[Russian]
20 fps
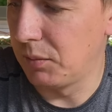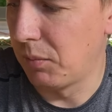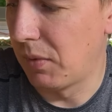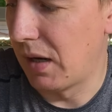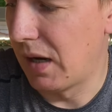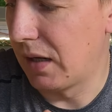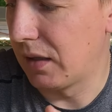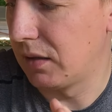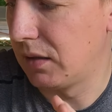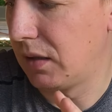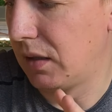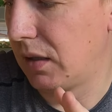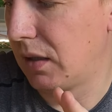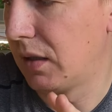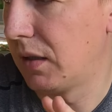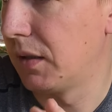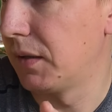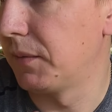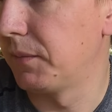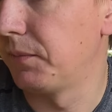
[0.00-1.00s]

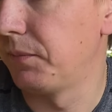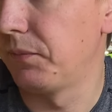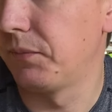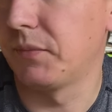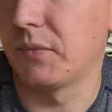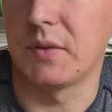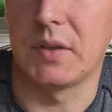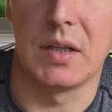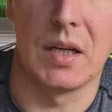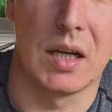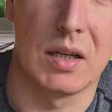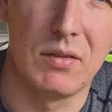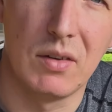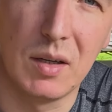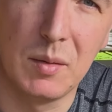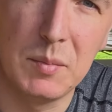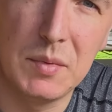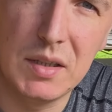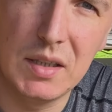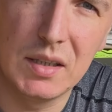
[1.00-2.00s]
магния, и
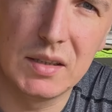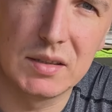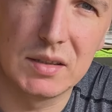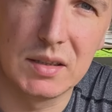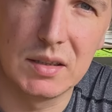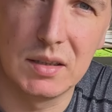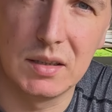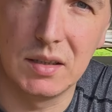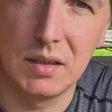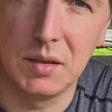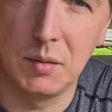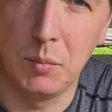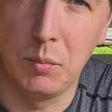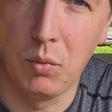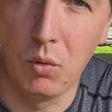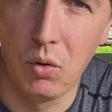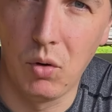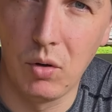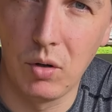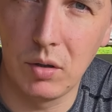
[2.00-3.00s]
аквамиксы, и
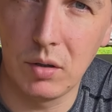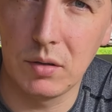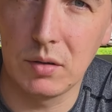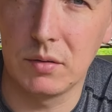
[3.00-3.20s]
бор,